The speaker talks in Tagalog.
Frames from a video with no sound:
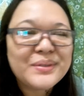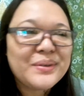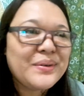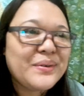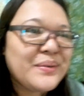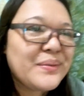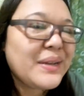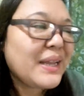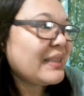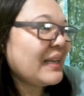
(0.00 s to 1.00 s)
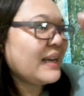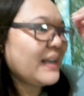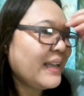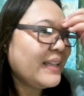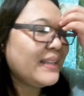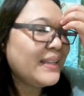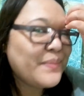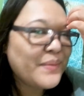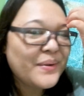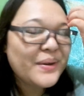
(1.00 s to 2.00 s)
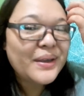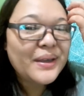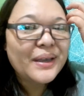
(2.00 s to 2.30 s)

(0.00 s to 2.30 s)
So, wala talaga hindi mo